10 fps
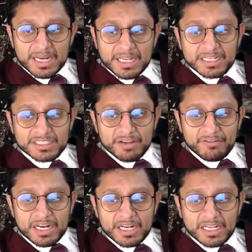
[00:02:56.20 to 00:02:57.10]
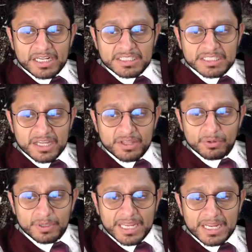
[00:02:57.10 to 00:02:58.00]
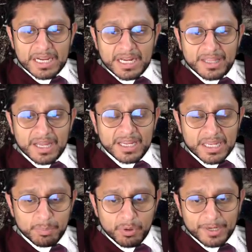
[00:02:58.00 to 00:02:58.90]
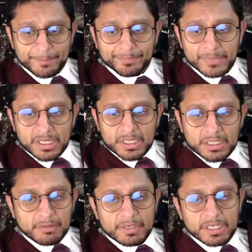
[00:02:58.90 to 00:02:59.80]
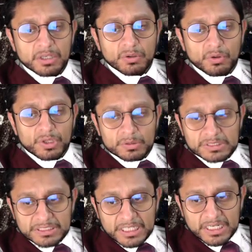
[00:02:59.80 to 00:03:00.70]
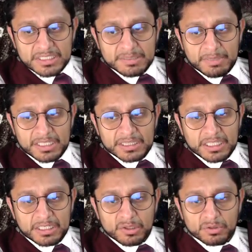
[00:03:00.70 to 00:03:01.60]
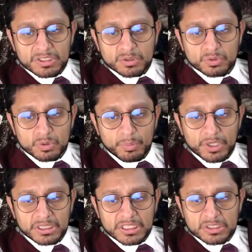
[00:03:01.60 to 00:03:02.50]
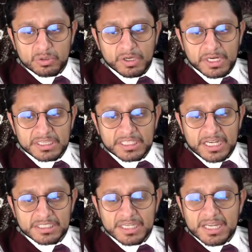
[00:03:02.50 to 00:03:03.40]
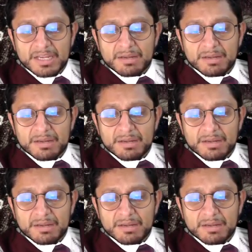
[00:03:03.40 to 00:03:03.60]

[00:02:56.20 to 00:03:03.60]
el saber alcanzado en cada época, defendiéndolo de los ataques y malentendidos de sus oponentes con críticas